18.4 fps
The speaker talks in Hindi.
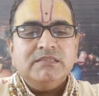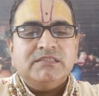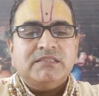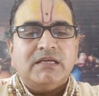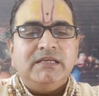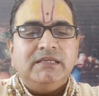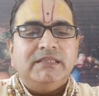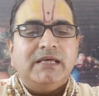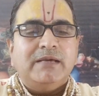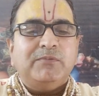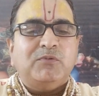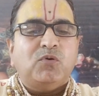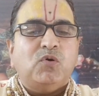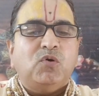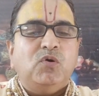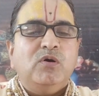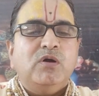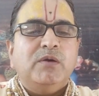शनिदेव
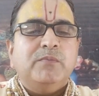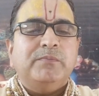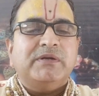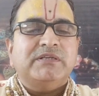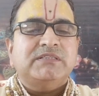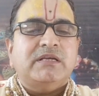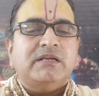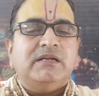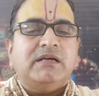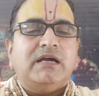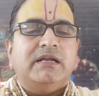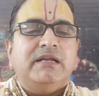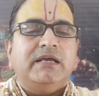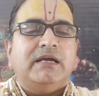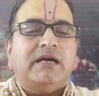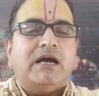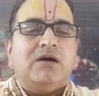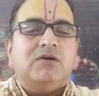को प्रसन्न
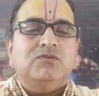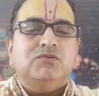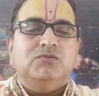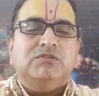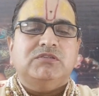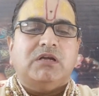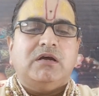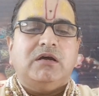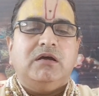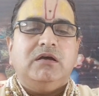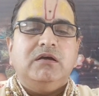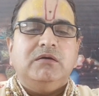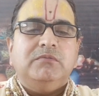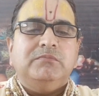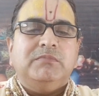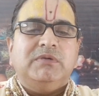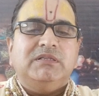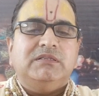करने का और दूसरा
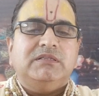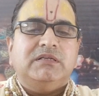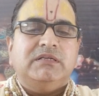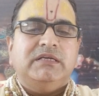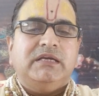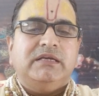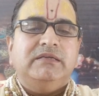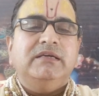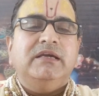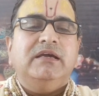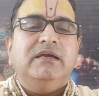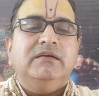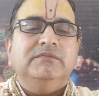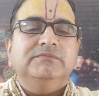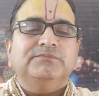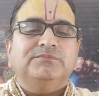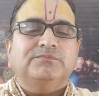मंत्र यही है